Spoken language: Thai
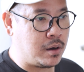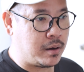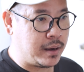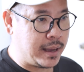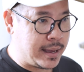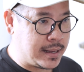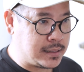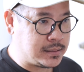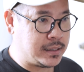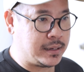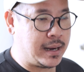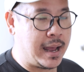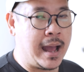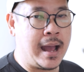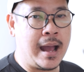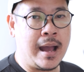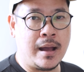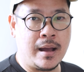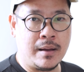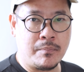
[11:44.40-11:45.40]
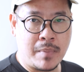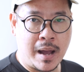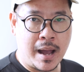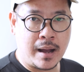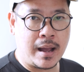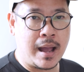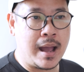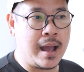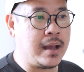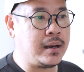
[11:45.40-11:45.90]
อง เอ เจ็ด อาร์ มาร์ค
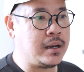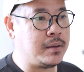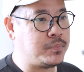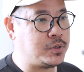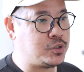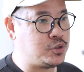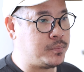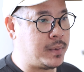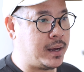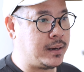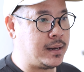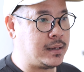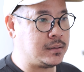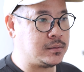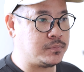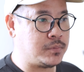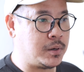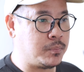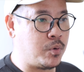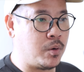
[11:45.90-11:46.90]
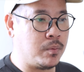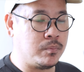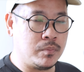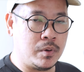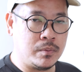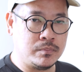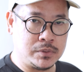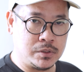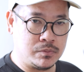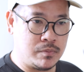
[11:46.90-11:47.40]
ไฟว์ ในปัจจุบันนะสำหรับผมผ
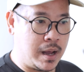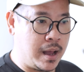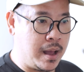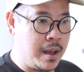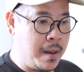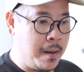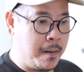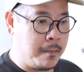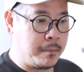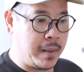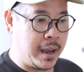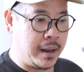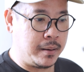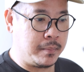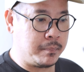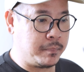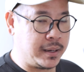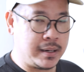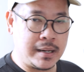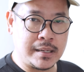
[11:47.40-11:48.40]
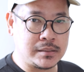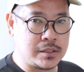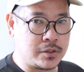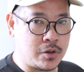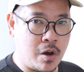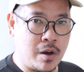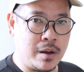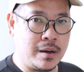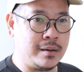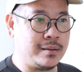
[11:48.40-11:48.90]
มถือว่ามันไม่ได้สะ
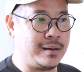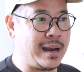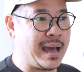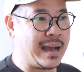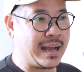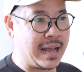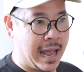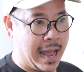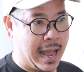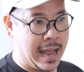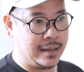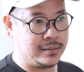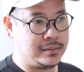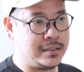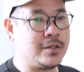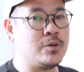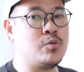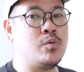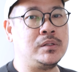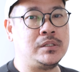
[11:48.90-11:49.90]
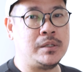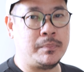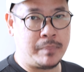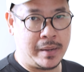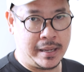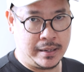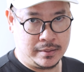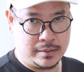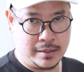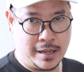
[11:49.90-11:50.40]
ท้อนราคาที่ควรจะเป็
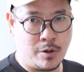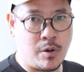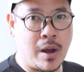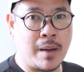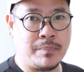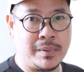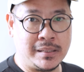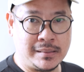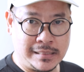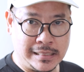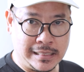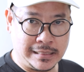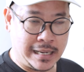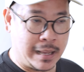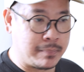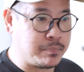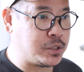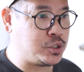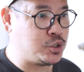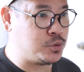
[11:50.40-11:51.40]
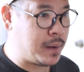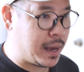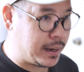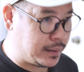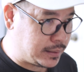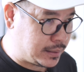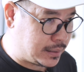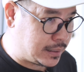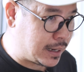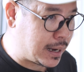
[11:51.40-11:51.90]
นในความเป็นจริงในปัจจุบัน
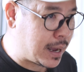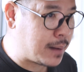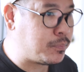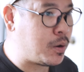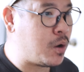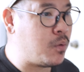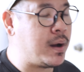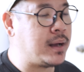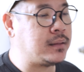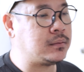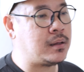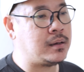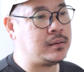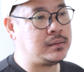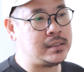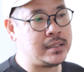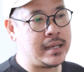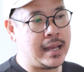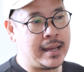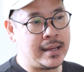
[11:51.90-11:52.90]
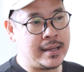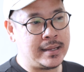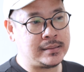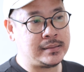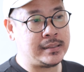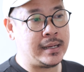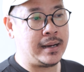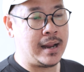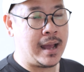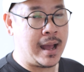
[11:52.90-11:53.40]
นี้นะครับเพราะว่าตอนที่ เอ
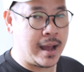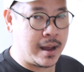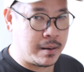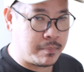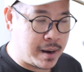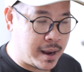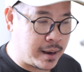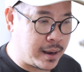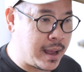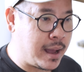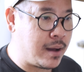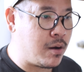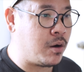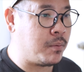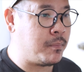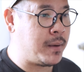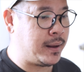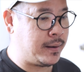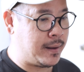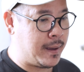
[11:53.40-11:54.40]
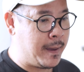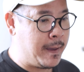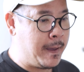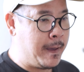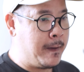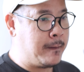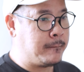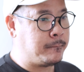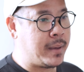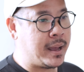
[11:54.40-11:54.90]
เจ็ด อาร์ มาร์ค ไฟว์ ออกมาเนี่ย
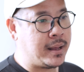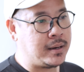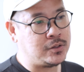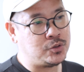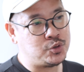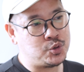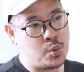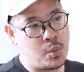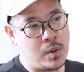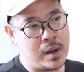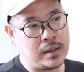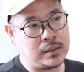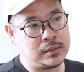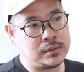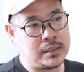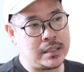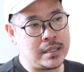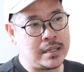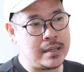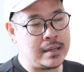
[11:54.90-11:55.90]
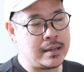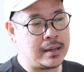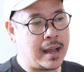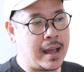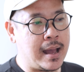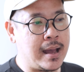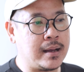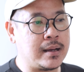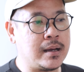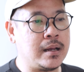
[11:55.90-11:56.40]
เป็นช่วงที่
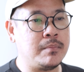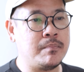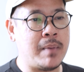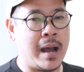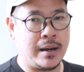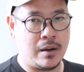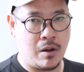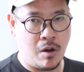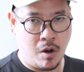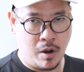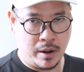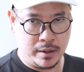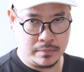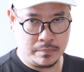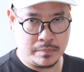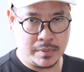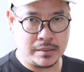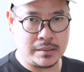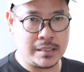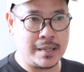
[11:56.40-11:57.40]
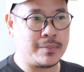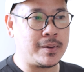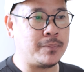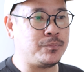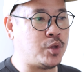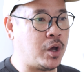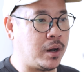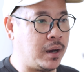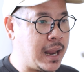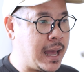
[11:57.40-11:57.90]
ค่าเงินบาทอ่อนเมื่อเทียบกับ
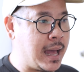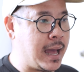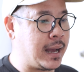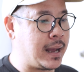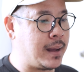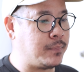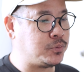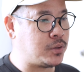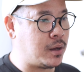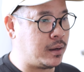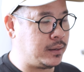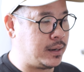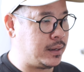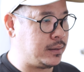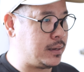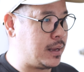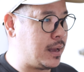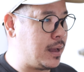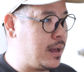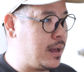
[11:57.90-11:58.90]
ดอลลาร์ครับตอนนั้นเนี่ย